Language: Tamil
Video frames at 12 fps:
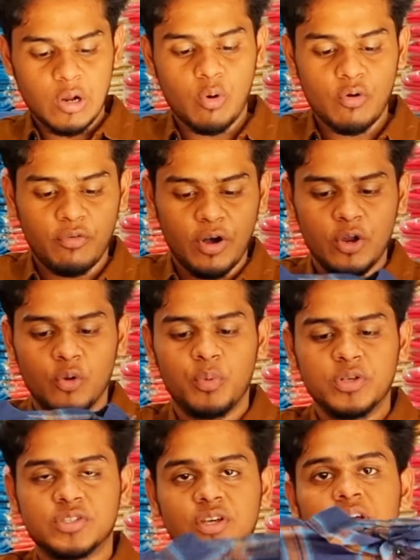இல்லை ஒன் ஃபார்ட்டி
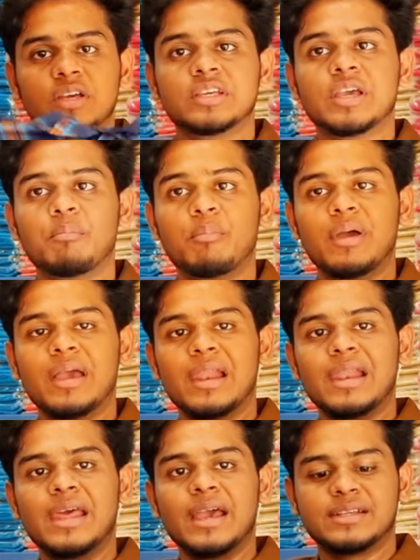ருபீஸு எம்ஏ
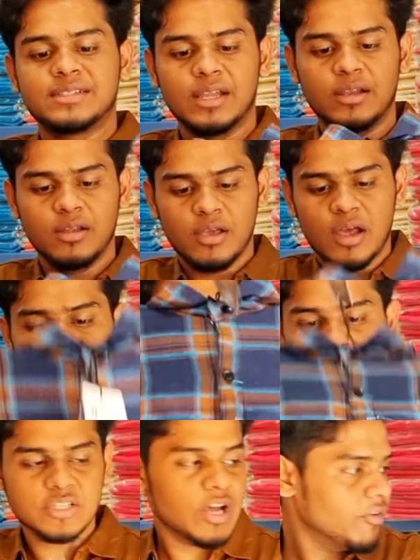எல்ஏ எக்ஸ்எல் எல்லா
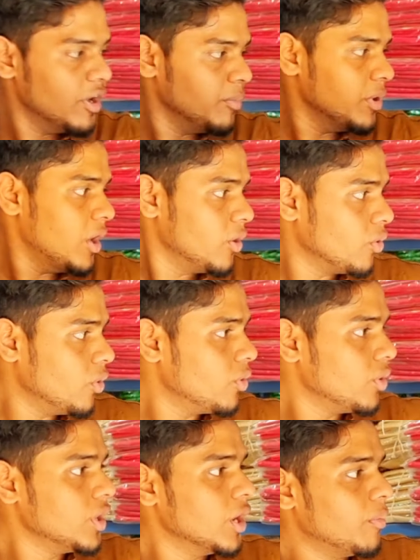சைஸ்லையும் அவைலபிளாக இருக்கும்
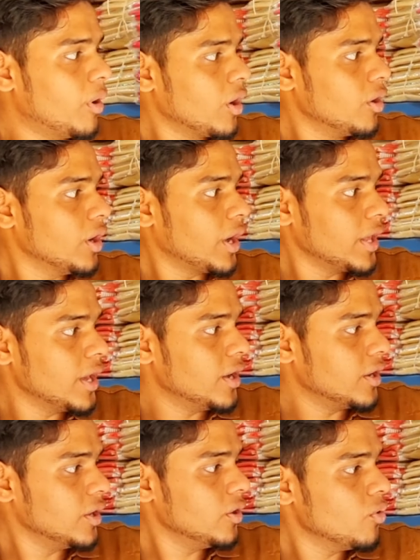இதில் மாடல் நிறையா
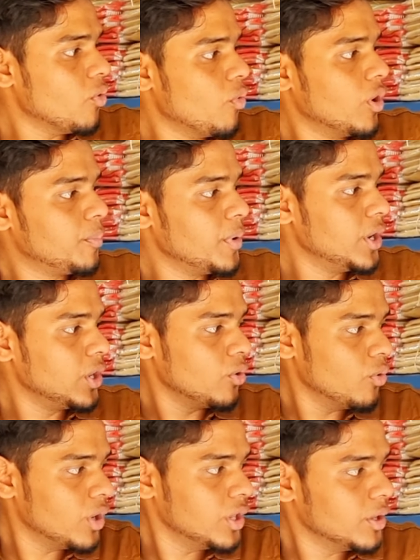இருக்குது ஒவ்வொரு
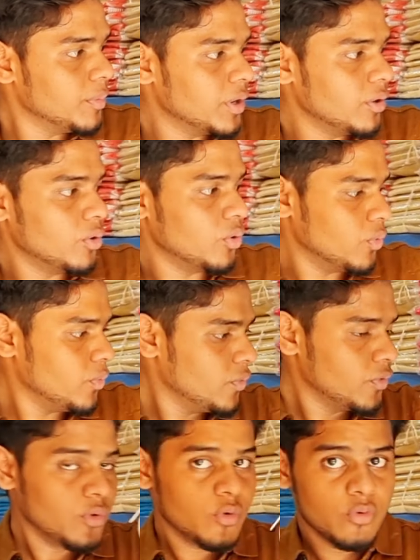பிரிண்ட்டுக்கும் ஒரு இதை மாதிரி வரும்
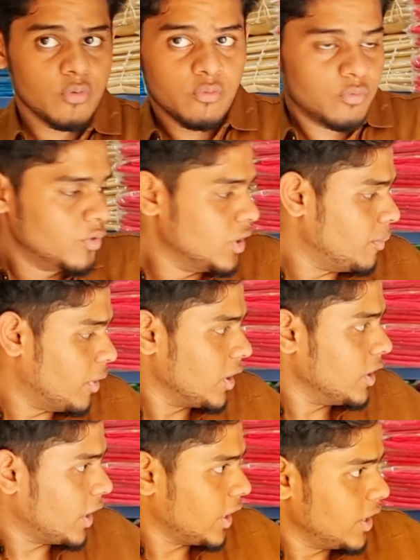ஃபுல்லாக
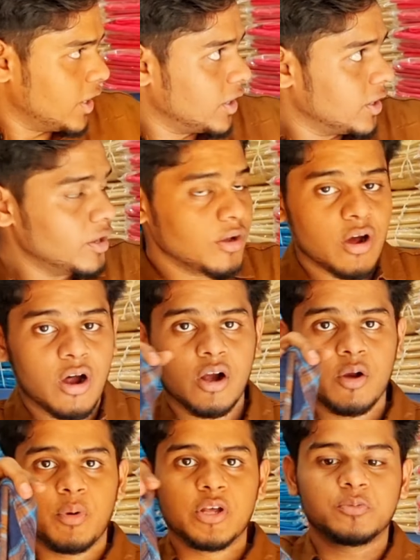மாடல் நிறையா இருக்குது ஆர்டர்
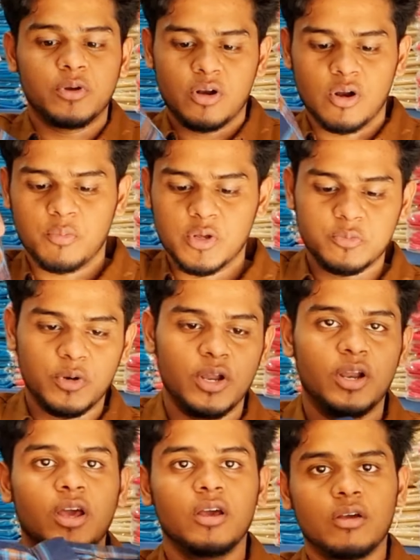ப்ளேஸ் பண்ணுறோம் ப்ளேஸ்
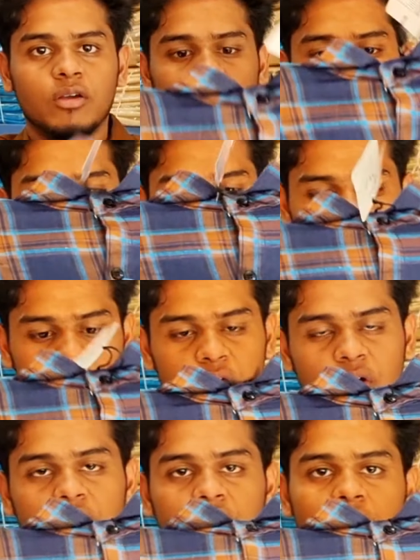பண்ணிடுங்க காண்டாக்ட் பண்ணி
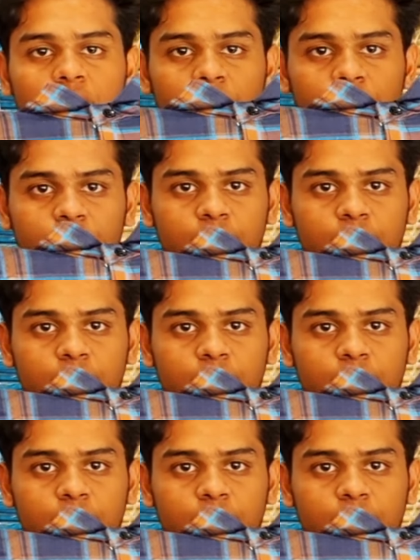வாங்கிக்கலாம்